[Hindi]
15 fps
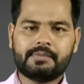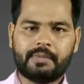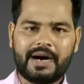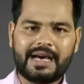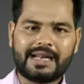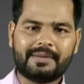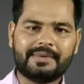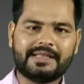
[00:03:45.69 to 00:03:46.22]

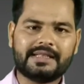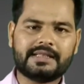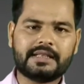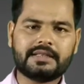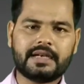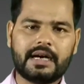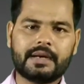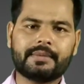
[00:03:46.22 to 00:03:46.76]
12 बजे से
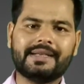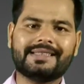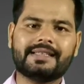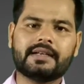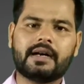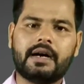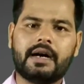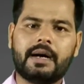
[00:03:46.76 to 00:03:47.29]
4 बजे
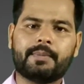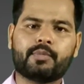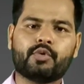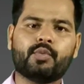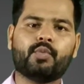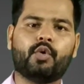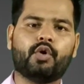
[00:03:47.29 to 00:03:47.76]
तक आपको